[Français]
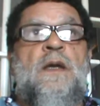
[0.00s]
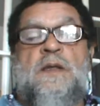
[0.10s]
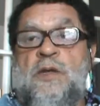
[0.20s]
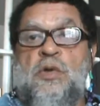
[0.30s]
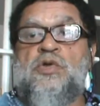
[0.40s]
Et
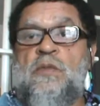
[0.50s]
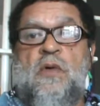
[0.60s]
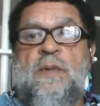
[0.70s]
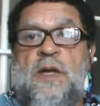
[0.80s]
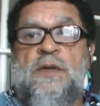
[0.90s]
d'ailleurs, je me
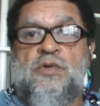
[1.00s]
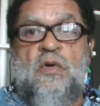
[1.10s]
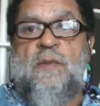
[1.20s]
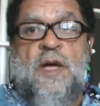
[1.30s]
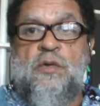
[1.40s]
remarque, je
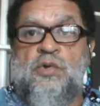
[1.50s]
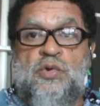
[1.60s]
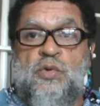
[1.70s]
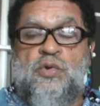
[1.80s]
remarque une chose